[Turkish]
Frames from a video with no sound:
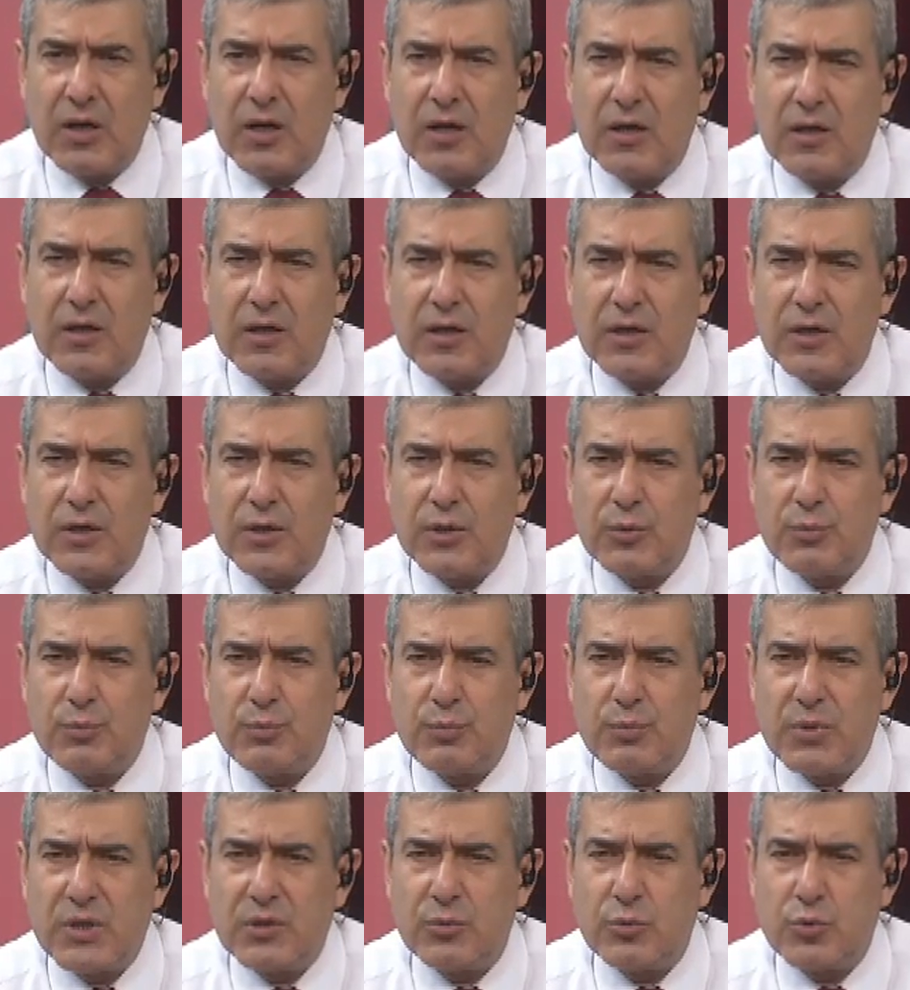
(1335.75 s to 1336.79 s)

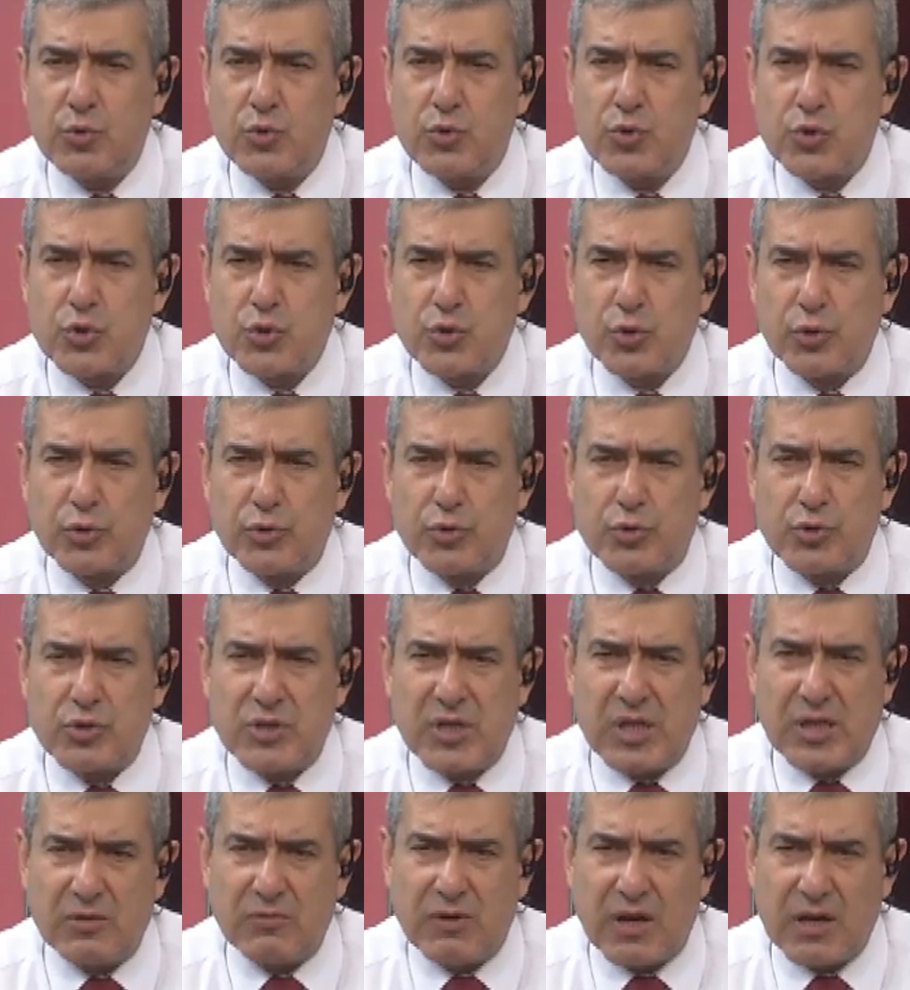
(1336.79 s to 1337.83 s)
1313
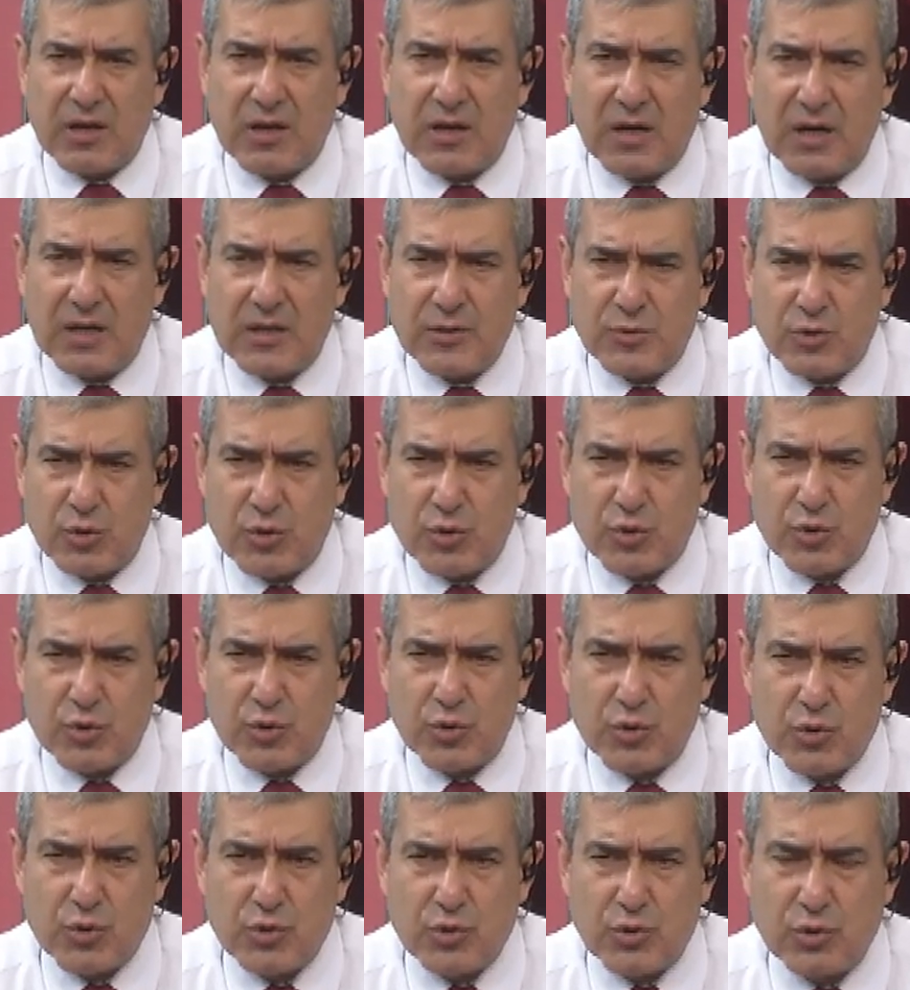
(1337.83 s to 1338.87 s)
ee, yeni vaka söz
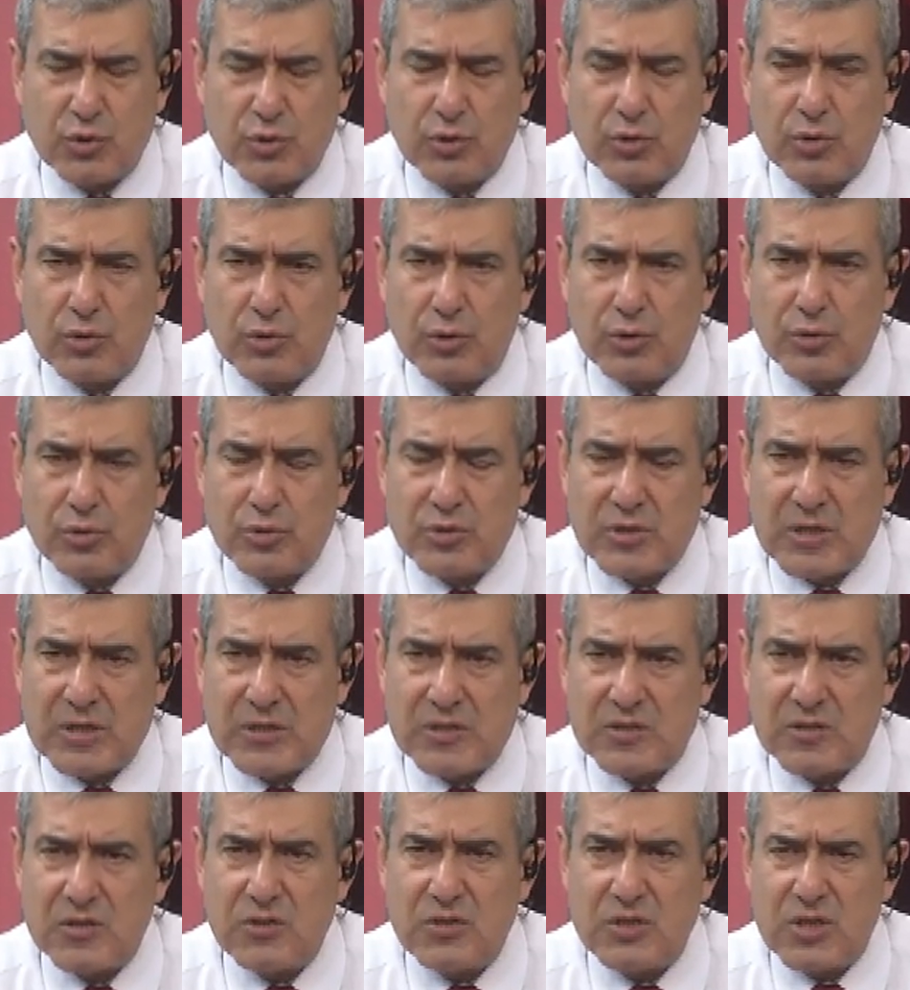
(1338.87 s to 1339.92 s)
konusu, ölü
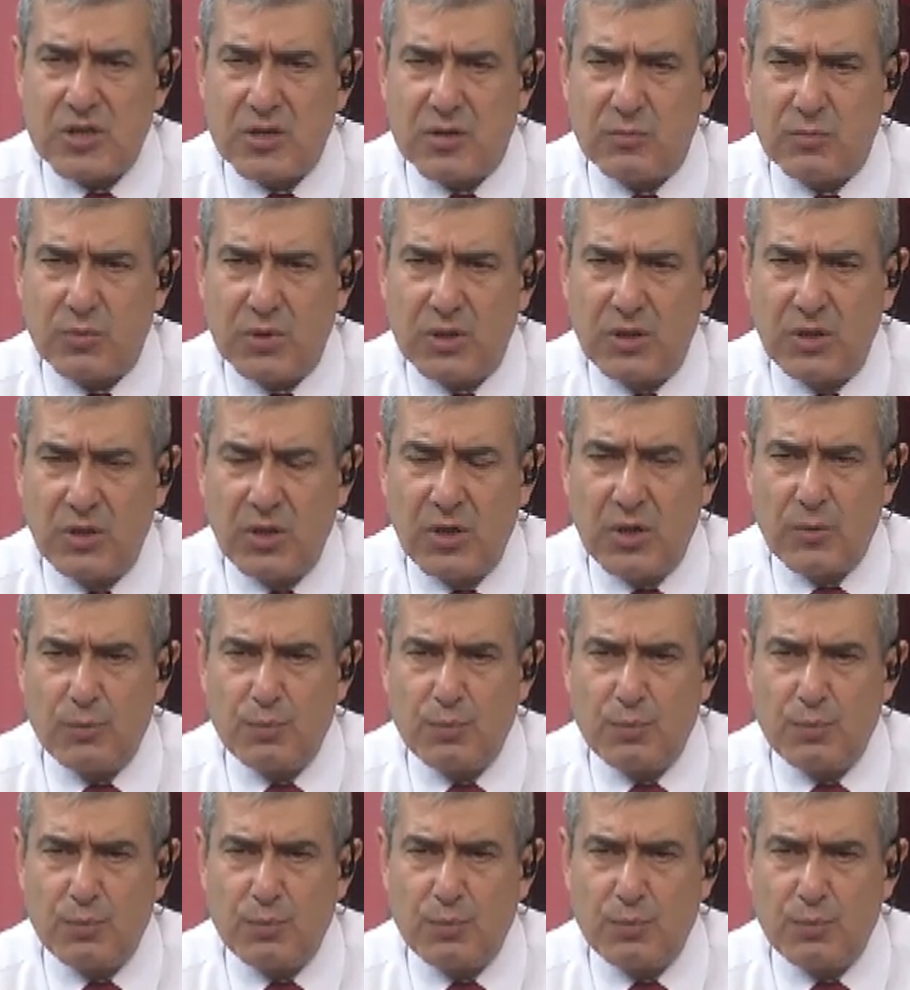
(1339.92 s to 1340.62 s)
sayısı 20,